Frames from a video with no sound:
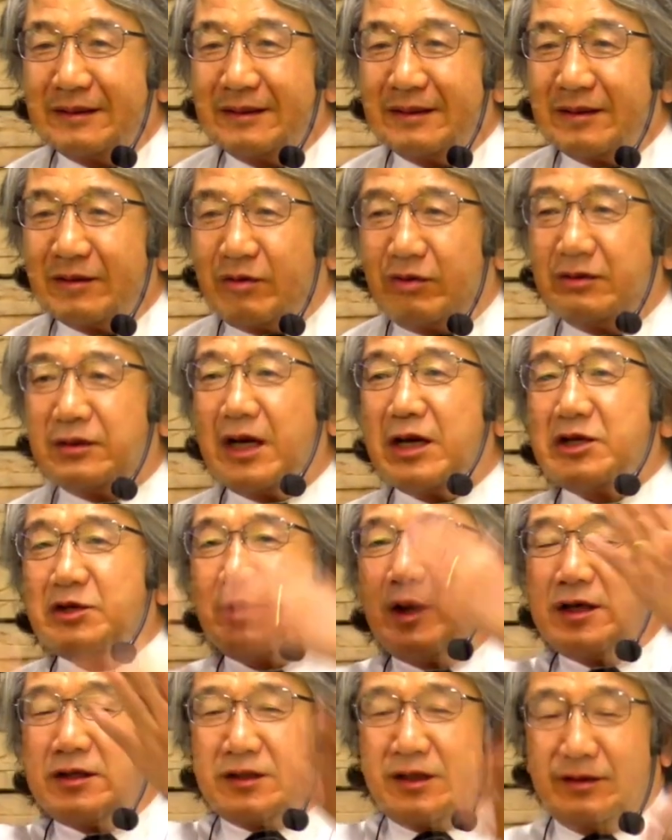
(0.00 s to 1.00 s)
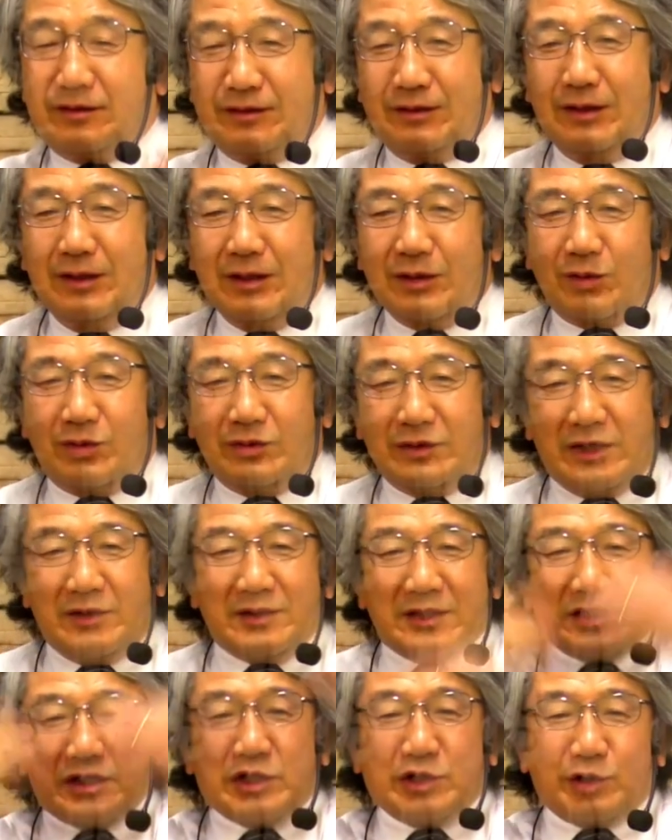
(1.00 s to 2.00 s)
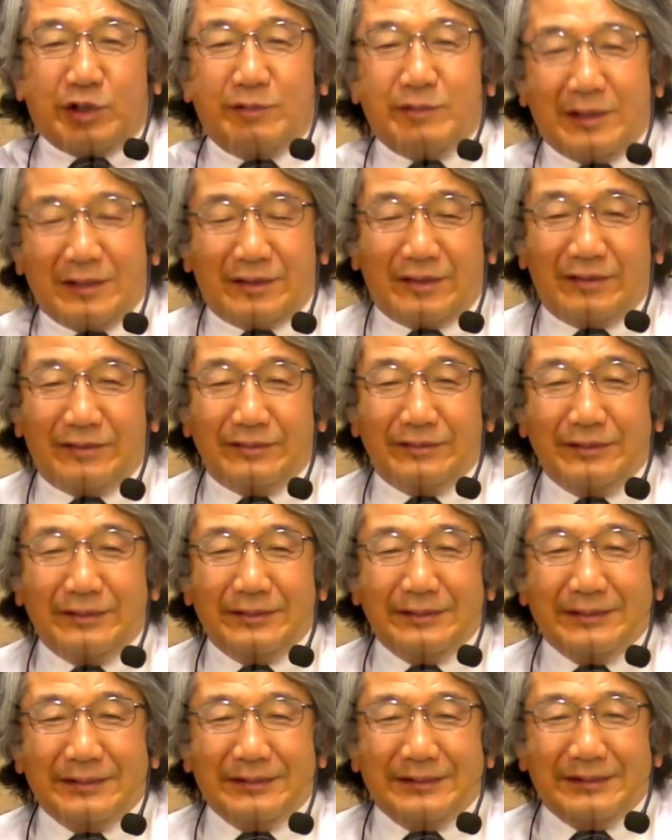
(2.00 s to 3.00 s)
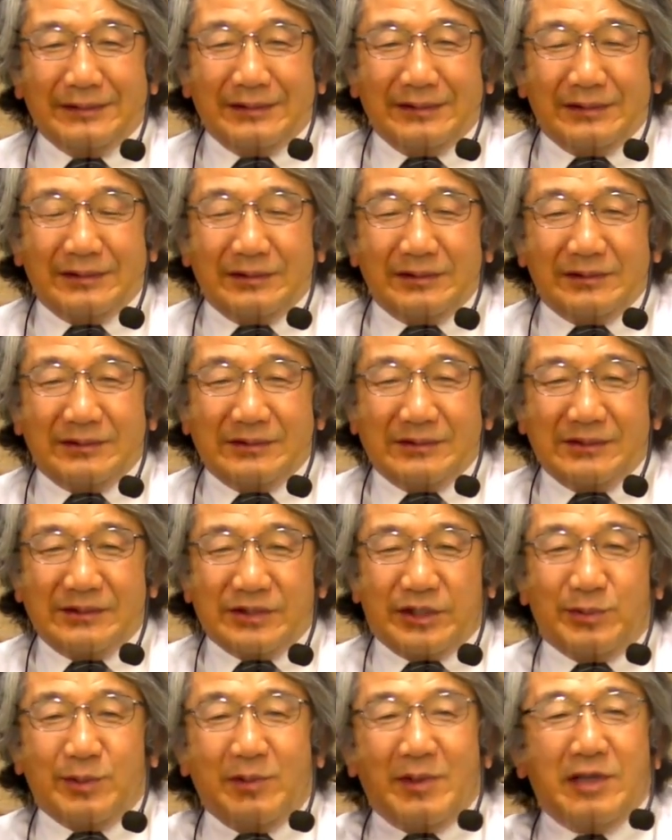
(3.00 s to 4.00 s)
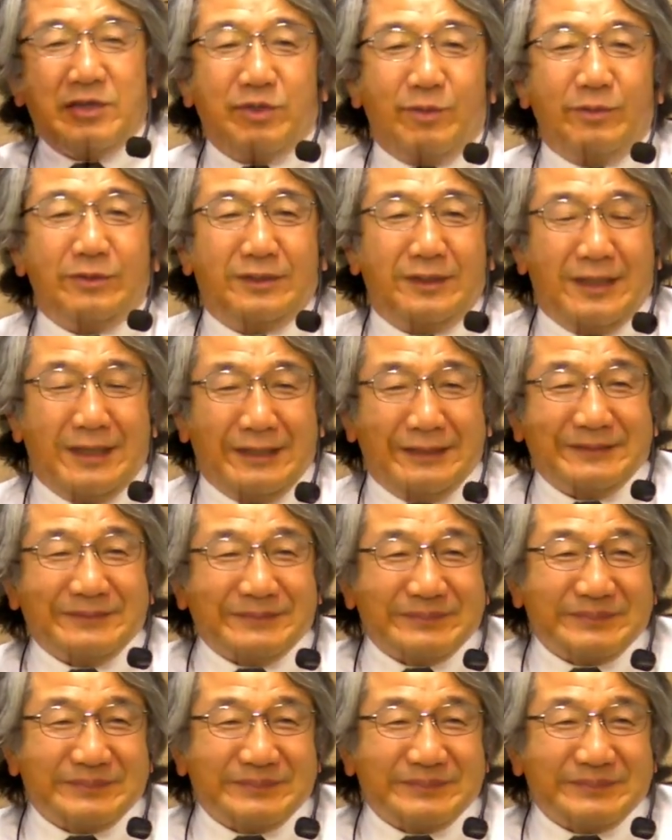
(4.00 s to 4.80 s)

こんなに支配してるこんなに私は一生懸命やってる自分は悪いと思ってない